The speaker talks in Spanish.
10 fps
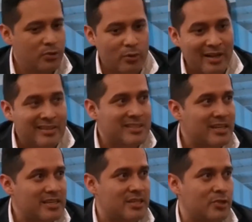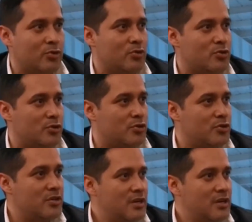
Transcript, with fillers: tu lente sigue siendo 28.